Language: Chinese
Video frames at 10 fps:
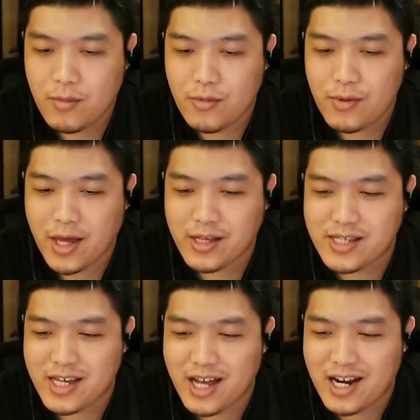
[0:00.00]
不要
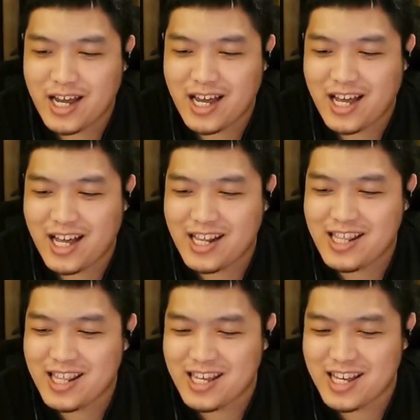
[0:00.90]
这样啦！
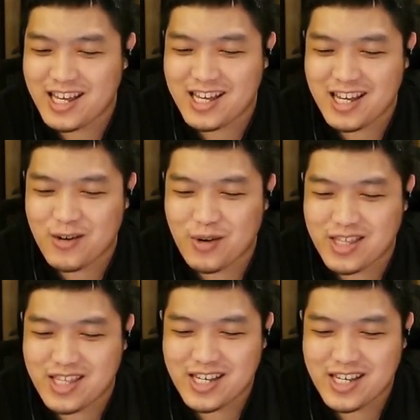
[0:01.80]
我